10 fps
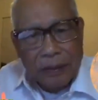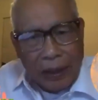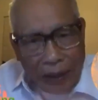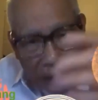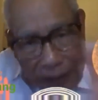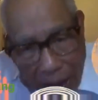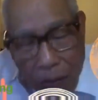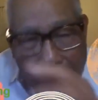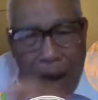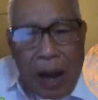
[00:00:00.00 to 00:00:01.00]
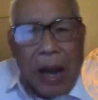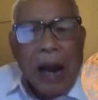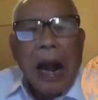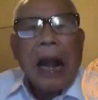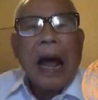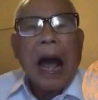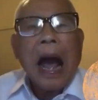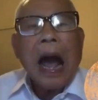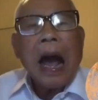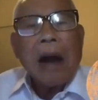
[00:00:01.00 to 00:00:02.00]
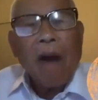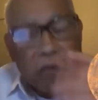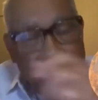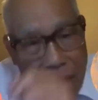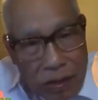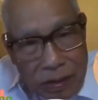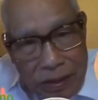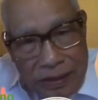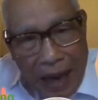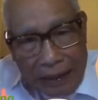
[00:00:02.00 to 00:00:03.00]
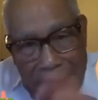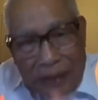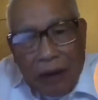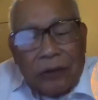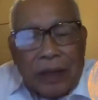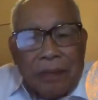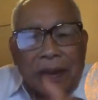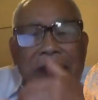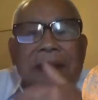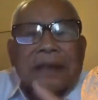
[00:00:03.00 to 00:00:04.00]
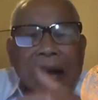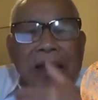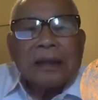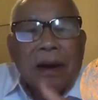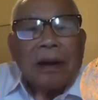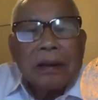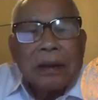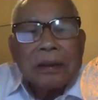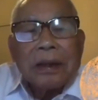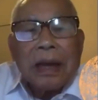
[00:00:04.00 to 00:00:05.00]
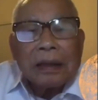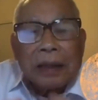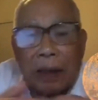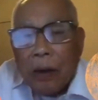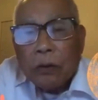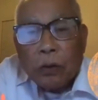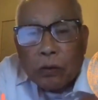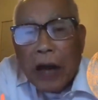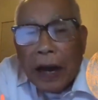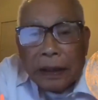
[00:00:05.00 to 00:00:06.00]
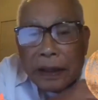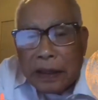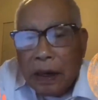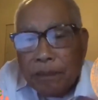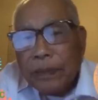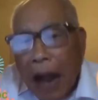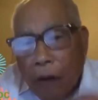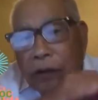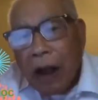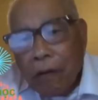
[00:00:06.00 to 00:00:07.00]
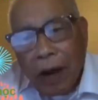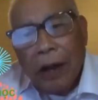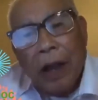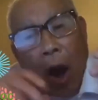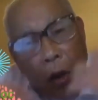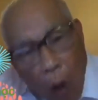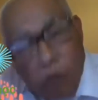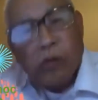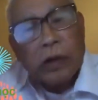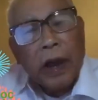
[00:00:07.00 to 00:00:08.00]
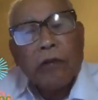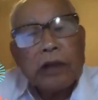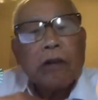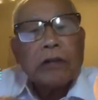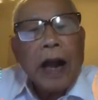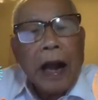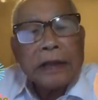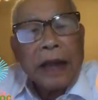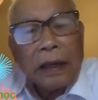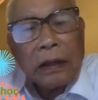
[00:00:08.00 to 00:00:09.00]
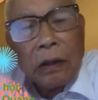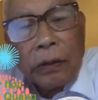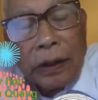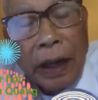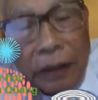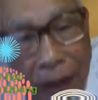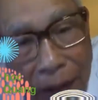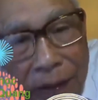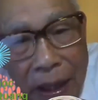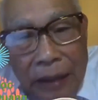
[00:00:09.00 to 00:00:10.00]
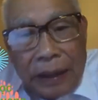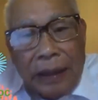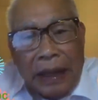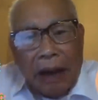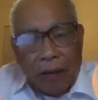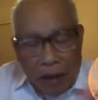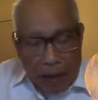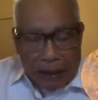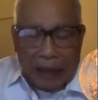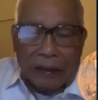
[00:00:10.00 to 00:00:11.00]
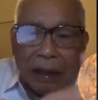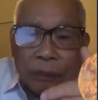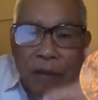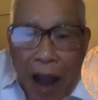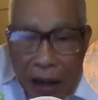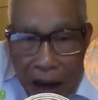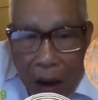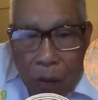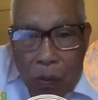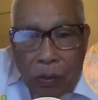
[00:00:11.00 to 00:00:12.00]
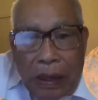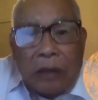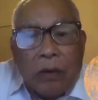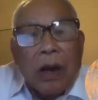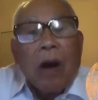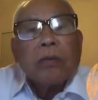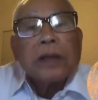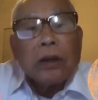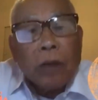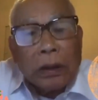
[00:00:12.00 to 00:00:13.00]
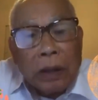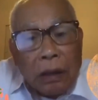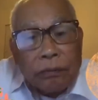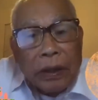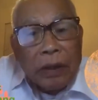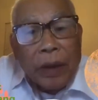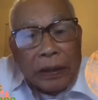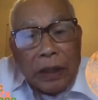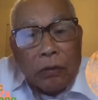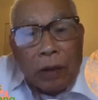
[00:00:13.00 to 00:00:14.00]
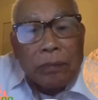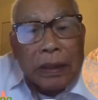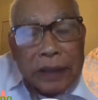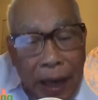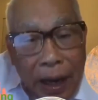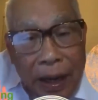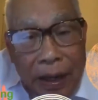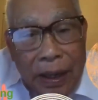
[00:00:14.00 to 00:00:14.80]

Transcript: Giai đoạn đầu á, là phòng ngự, giặc đến đâu thì mình chỉ chặn đường, tức là thiếu súng đạn thì gươm đao giáo gậy cùng kéo nhau ra chặn lối ngăn đường. Thì nào là ta phá cầu để cho nó không tiến quân được, vì nó phải tiến quân bằng xe.